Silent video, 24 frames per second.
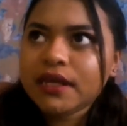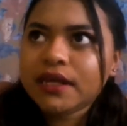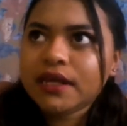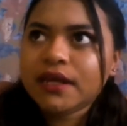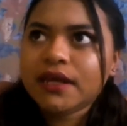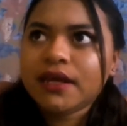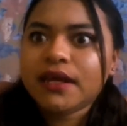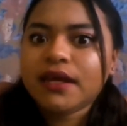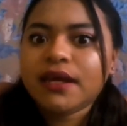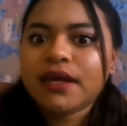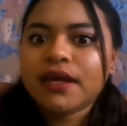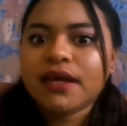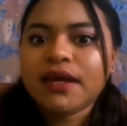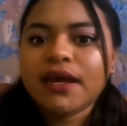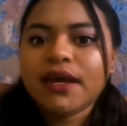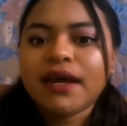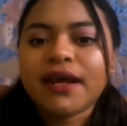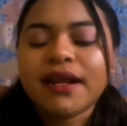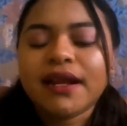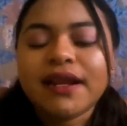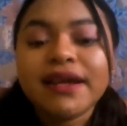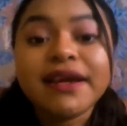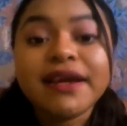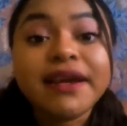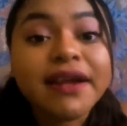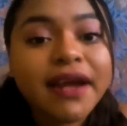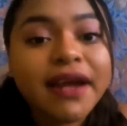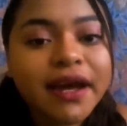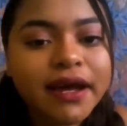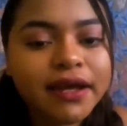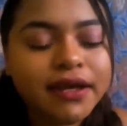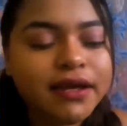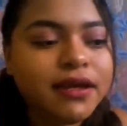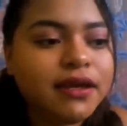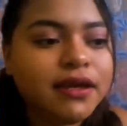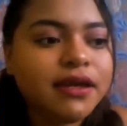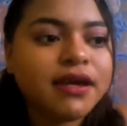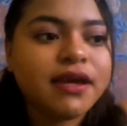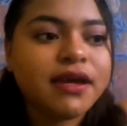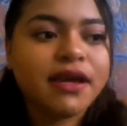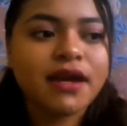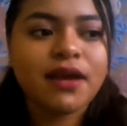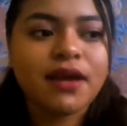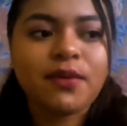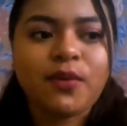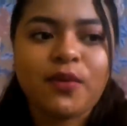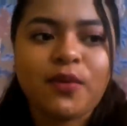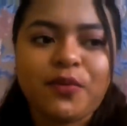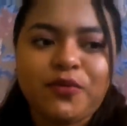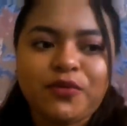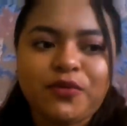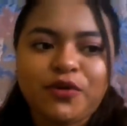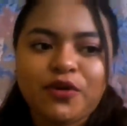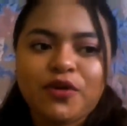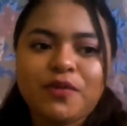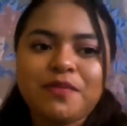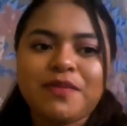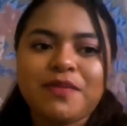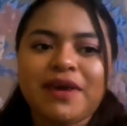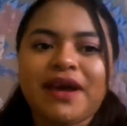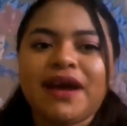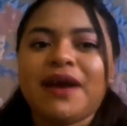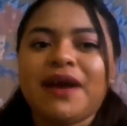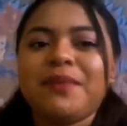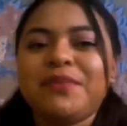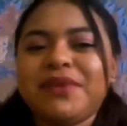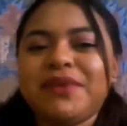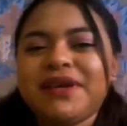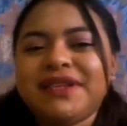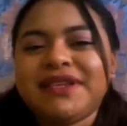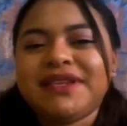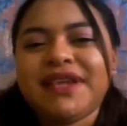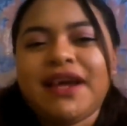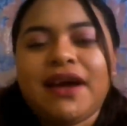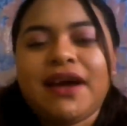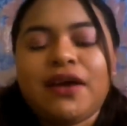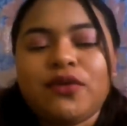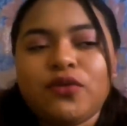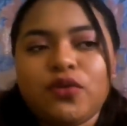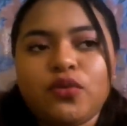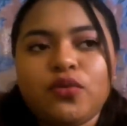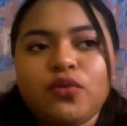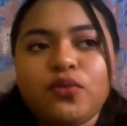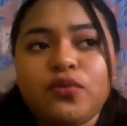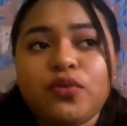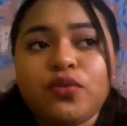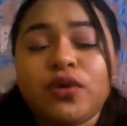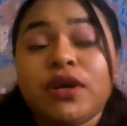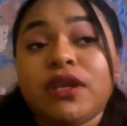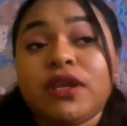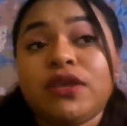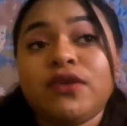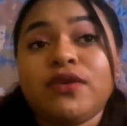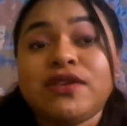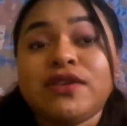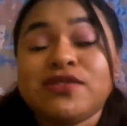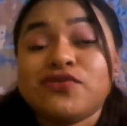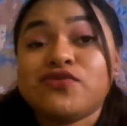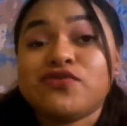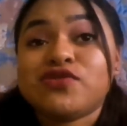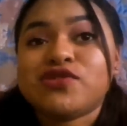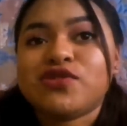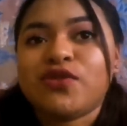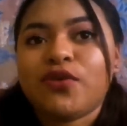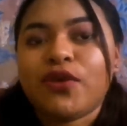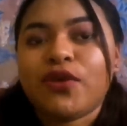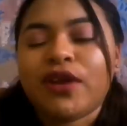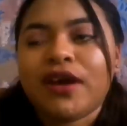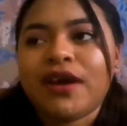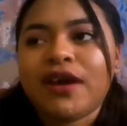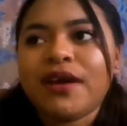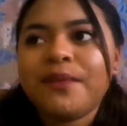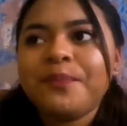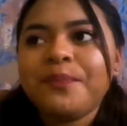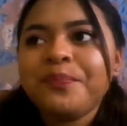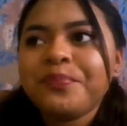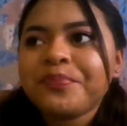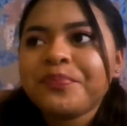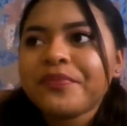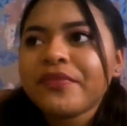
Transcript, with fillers: y el ir ahí y que el bombón me haya platicado un poquito de su historia